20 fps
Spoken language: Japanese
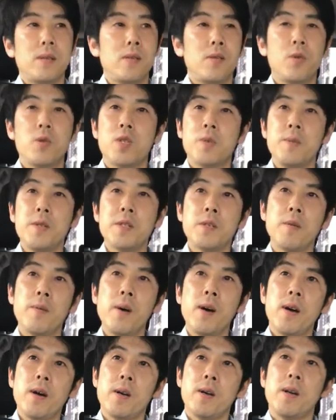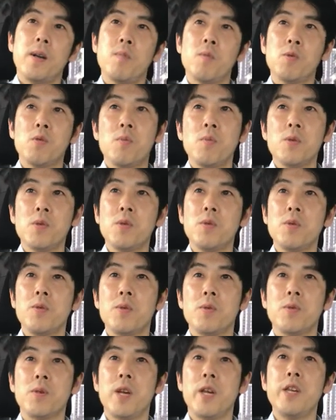義満家はもとも
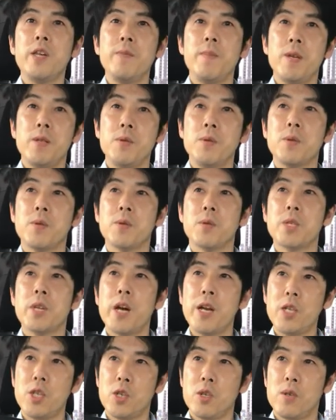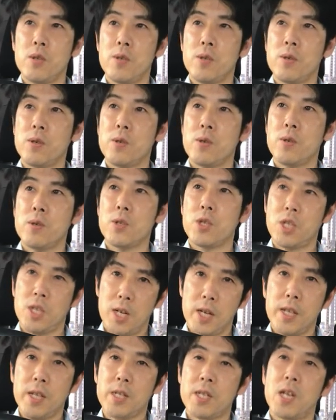と愛媛の西条市
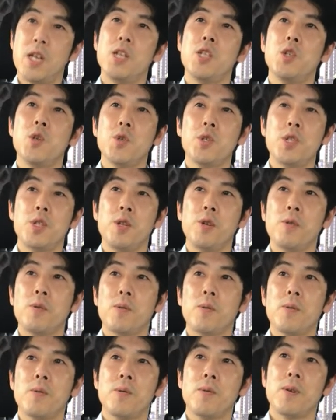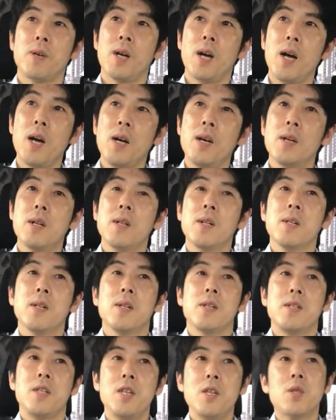かな西条市っていうところが
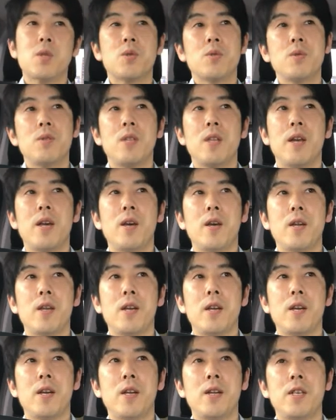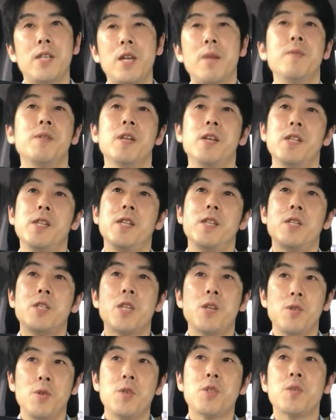に住んで、えー、いたみたいなんです
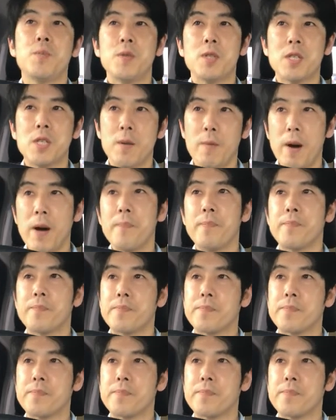けど義満家は